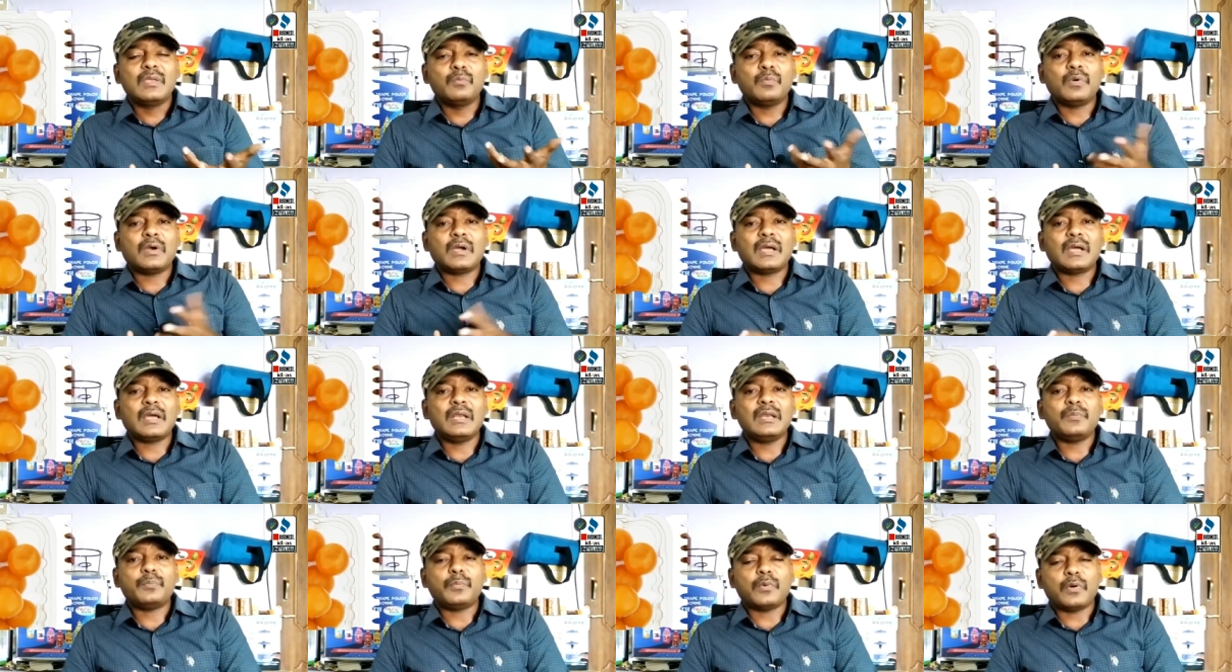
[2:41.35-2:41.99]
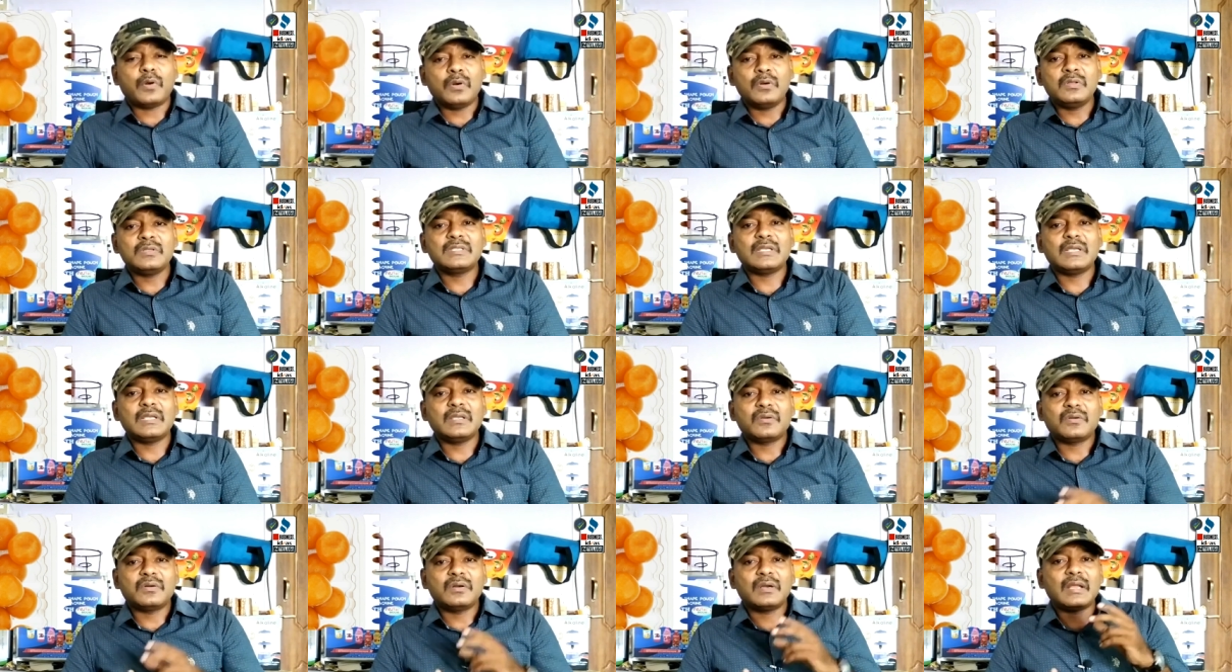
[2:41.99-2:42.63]
మొక్కని పాడు
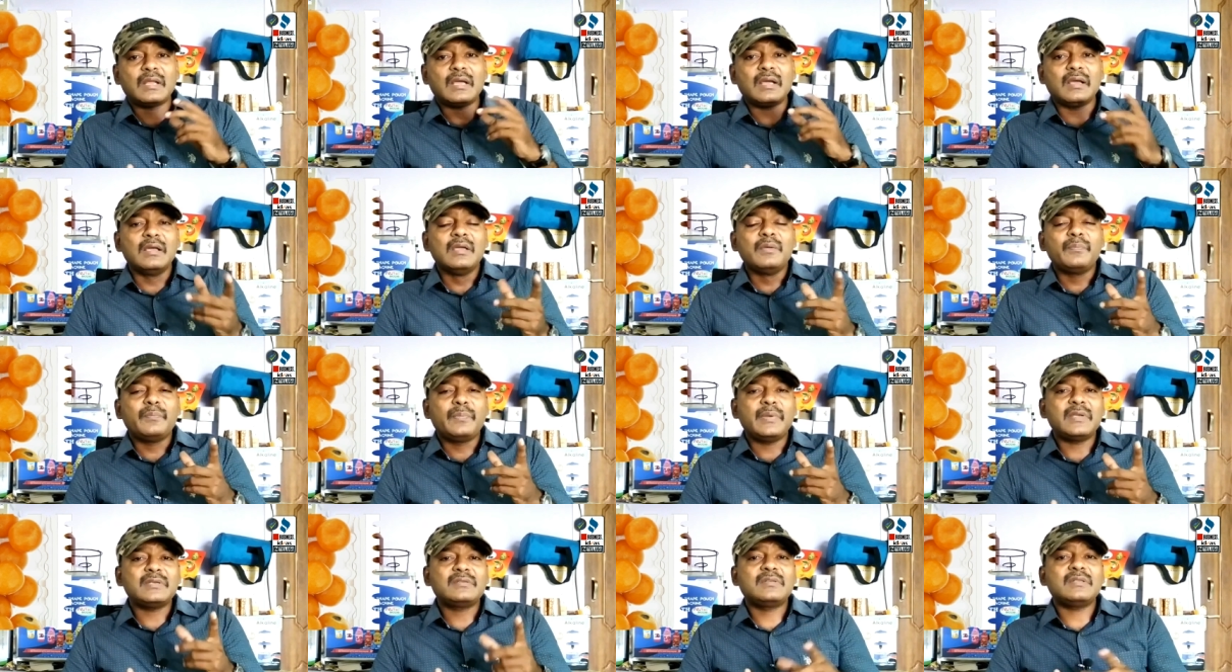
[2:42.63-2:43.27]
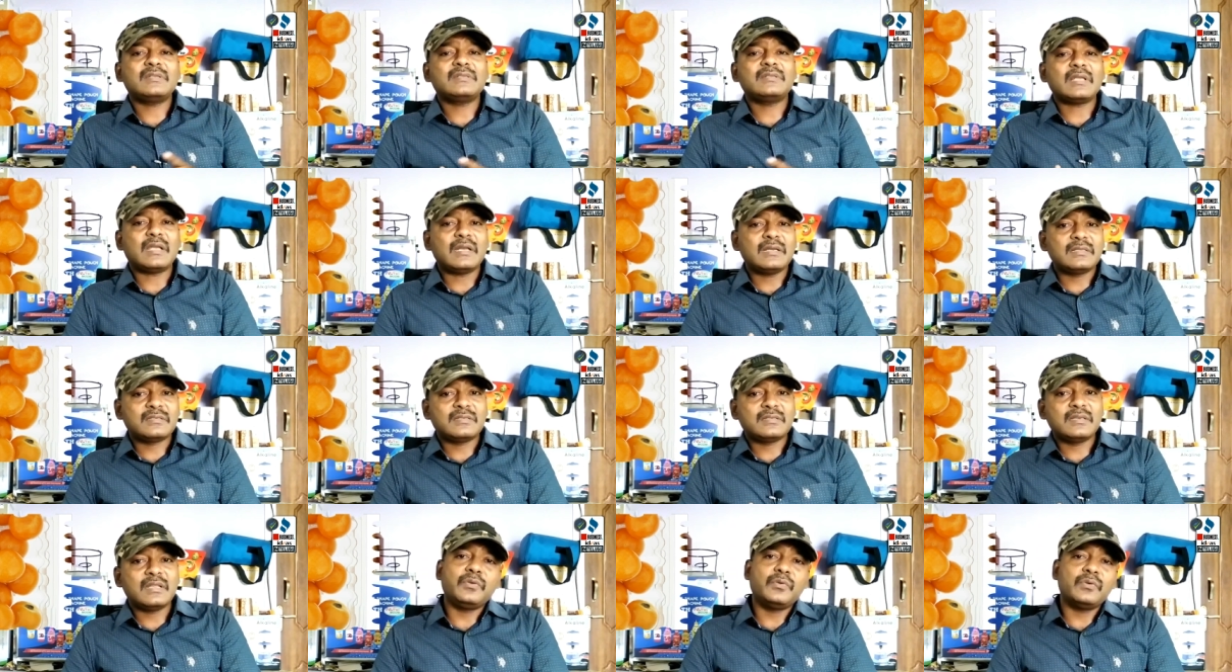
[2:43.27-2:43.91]
చేయకుండా
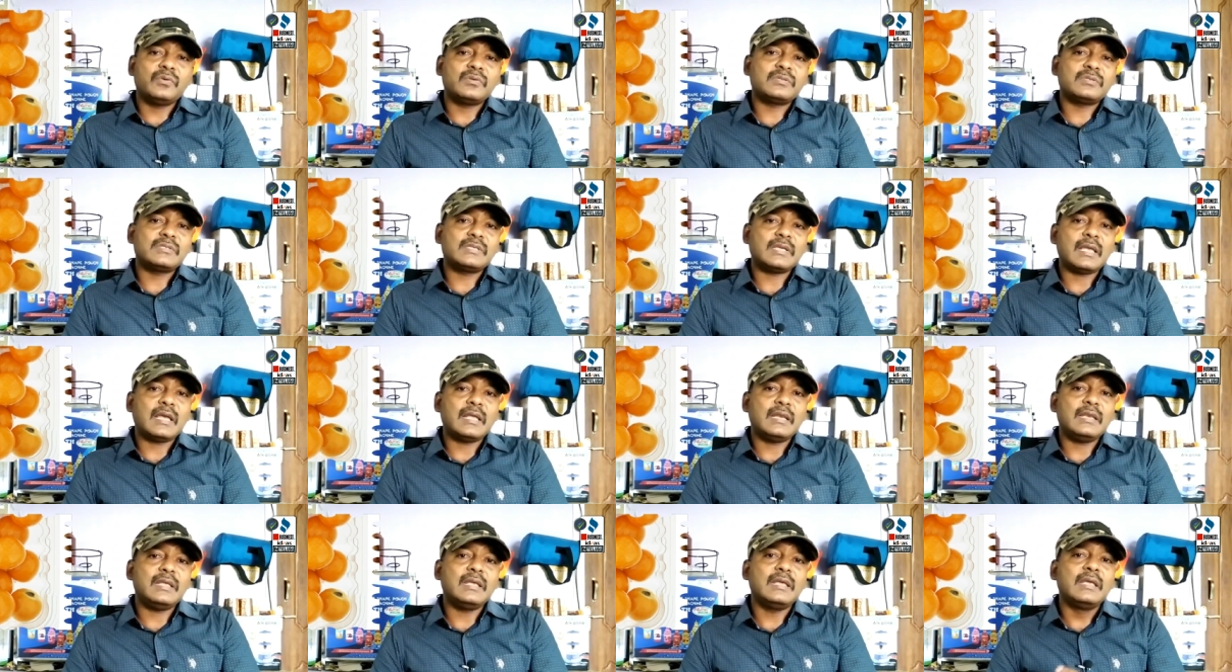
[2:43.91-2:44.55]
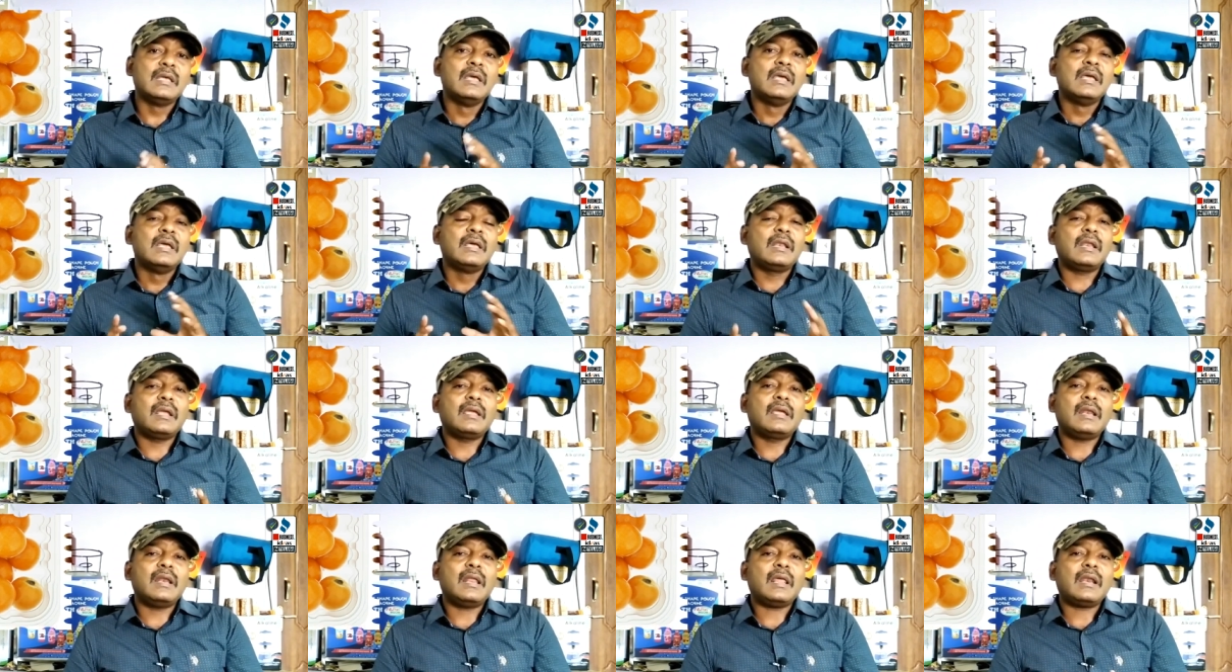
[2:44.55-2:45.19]
పెస్టిసైడ్స్ని యూస్ చేయాలి
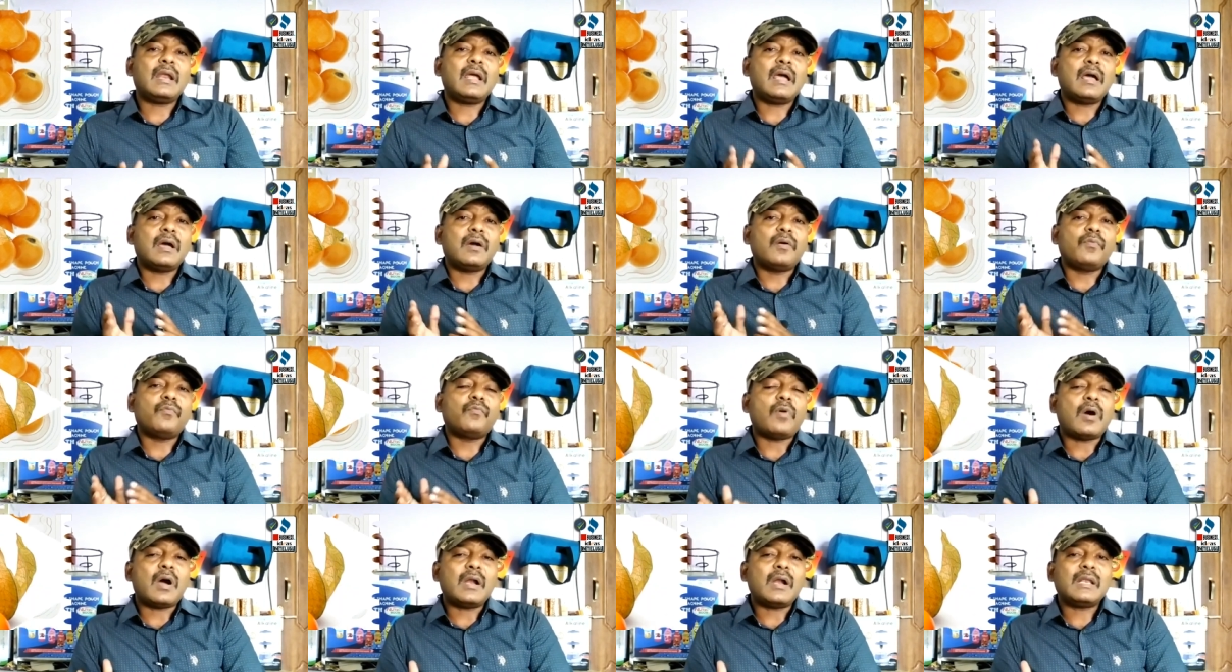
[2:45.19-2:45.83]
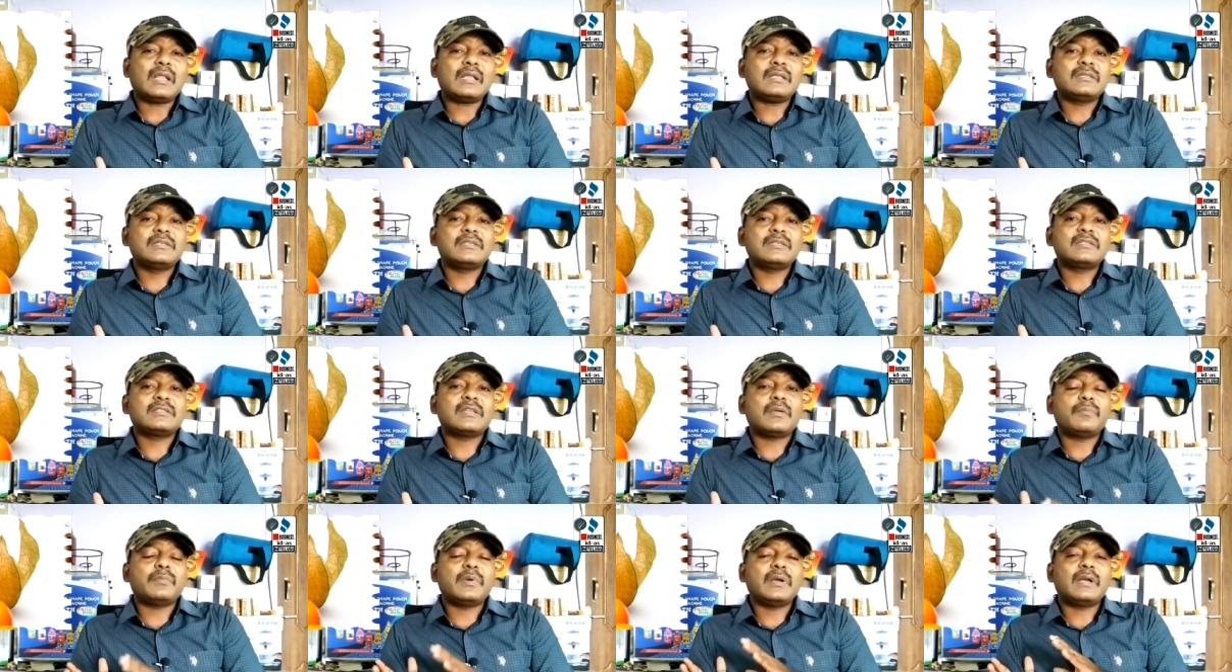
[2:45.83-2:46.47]
రెగ్యులర్గా వాటర్
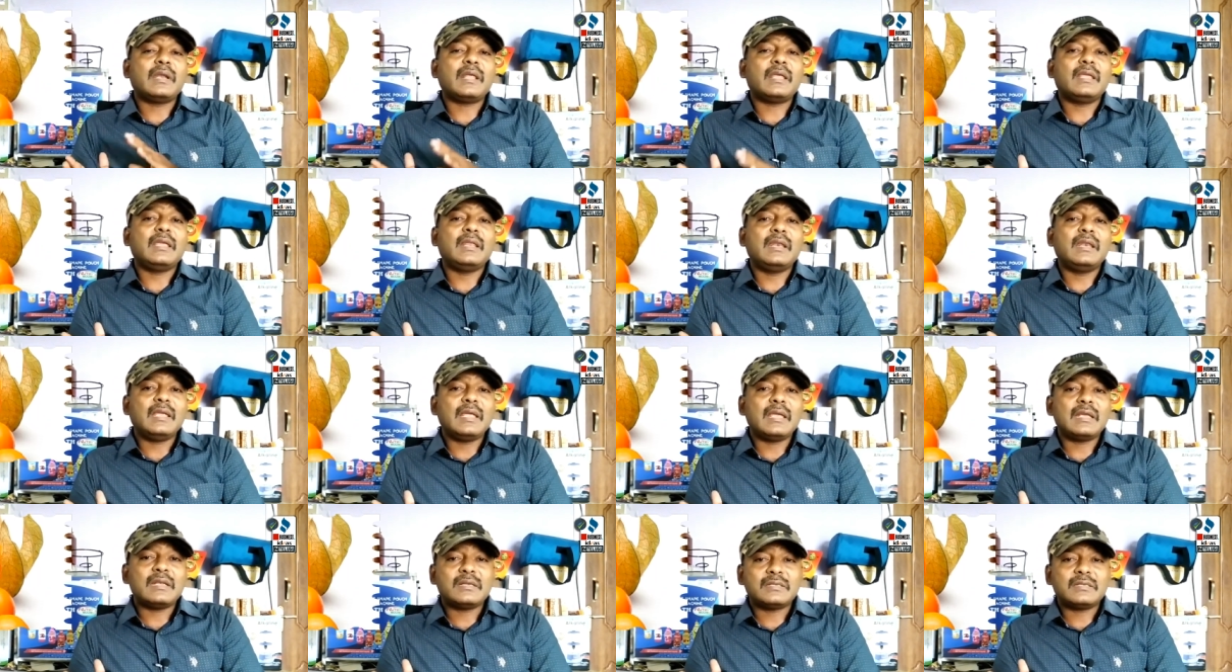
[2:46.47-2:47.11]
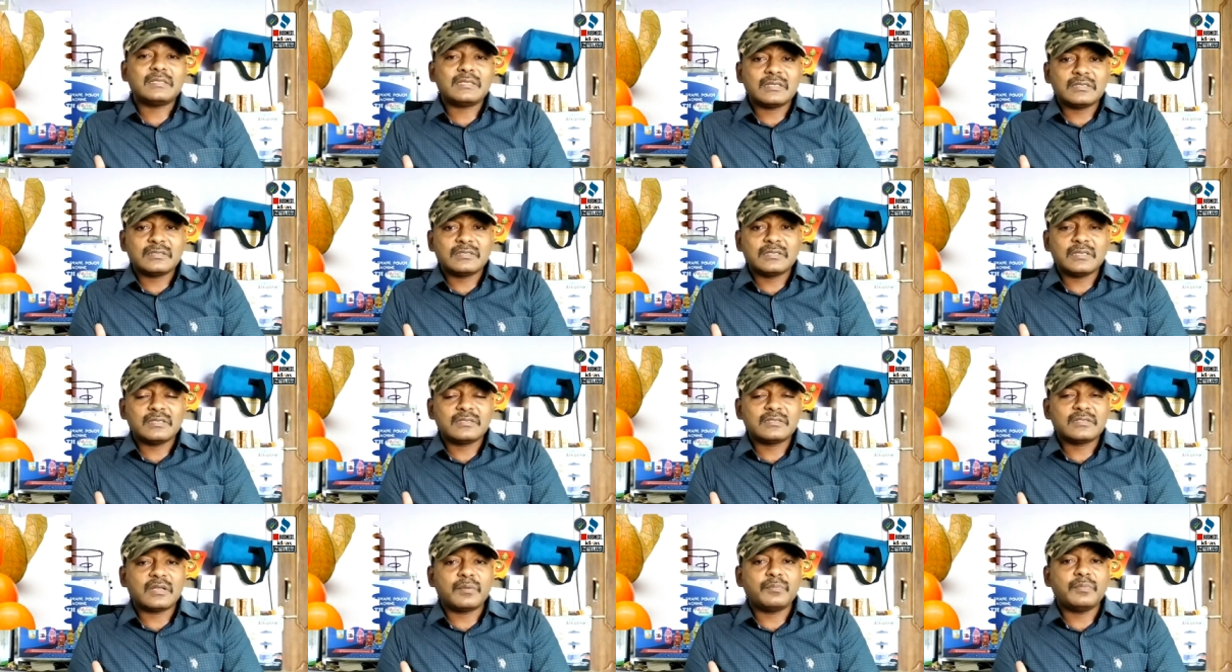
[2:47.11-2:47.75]
సిస్టమ్ అంటే ఇరిగేషన్
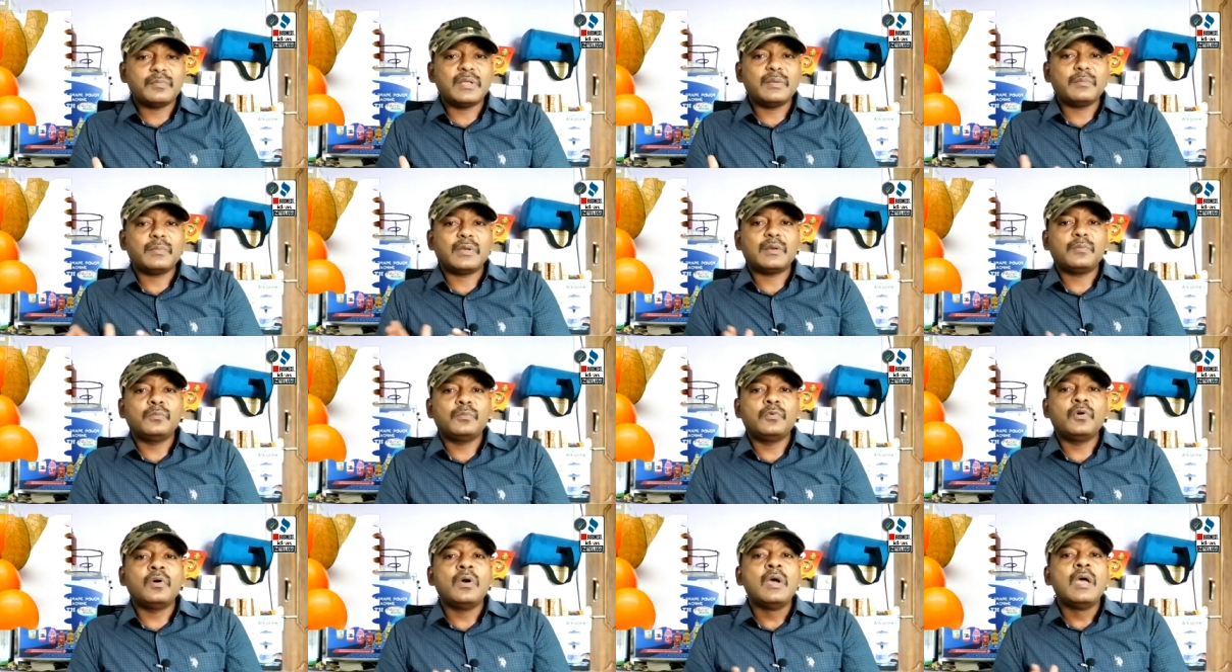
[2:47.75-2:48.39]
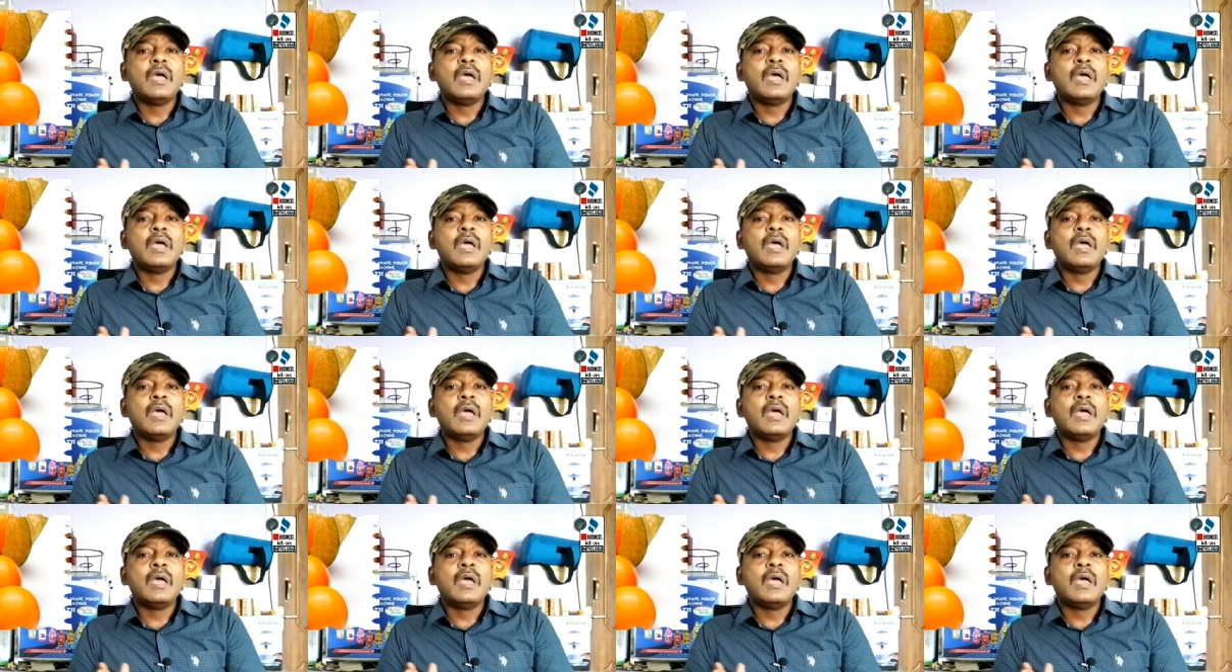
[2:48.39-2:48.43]
సిస్టమ్ని మనము